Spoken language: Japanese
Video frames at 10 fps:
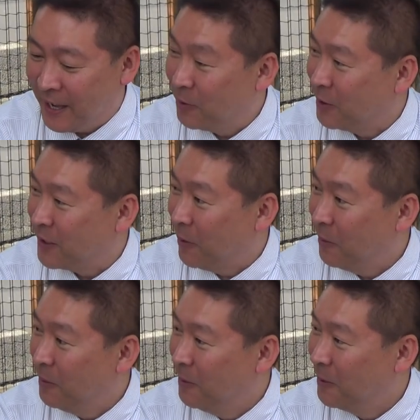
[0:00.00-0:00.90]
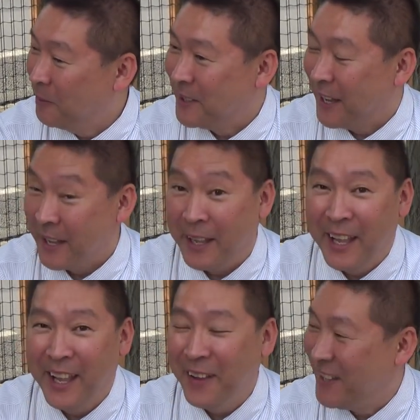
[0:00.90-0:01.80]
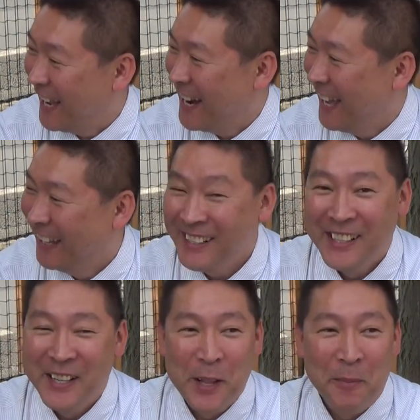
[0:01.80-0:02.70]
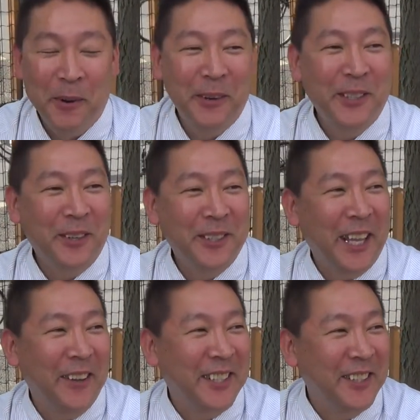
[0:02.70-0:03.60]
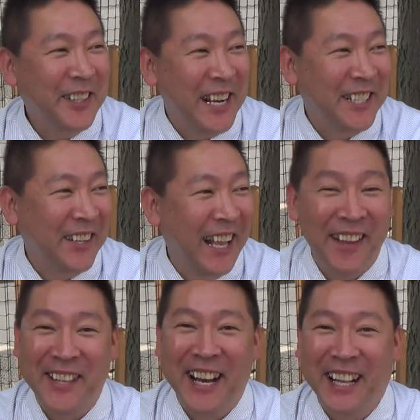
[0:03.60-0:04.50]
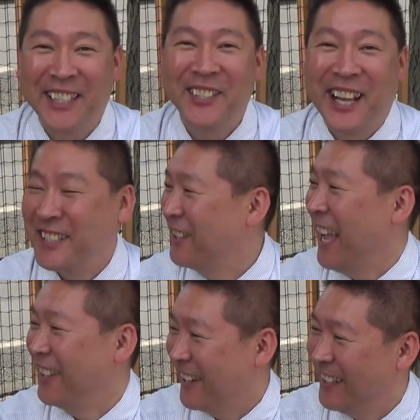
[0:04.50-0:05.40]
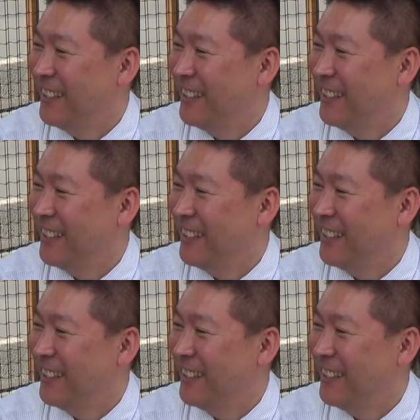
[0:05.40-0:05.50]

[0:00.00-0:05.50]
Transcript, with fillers: らんこと言ったら「うー」みたいな「ええー」みたいな、ね、傍聴席は静かにしてください」みたいな「静かにしてください」とか、